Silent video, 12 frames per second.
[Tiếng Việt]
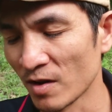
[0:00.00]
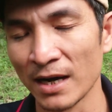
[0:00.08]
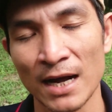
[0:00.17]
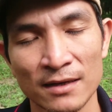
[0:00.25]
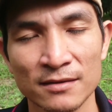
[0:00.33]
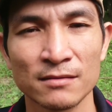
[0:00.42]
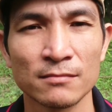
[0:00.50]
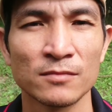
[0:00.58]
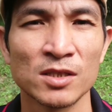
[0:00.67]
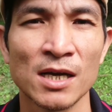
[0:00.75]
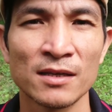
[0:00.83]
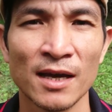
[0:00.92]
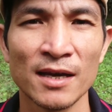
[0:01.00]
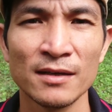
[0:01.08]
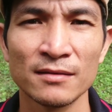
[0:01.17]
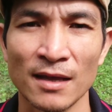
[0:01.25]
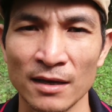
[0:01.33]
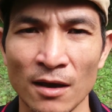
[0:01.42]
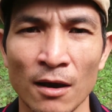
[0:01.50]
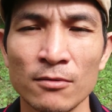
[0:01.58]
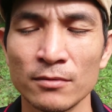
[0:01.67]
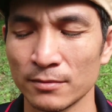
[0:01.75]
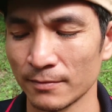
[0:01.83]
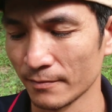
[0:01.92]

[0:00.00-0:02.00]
và cách sơ chế tại chỗ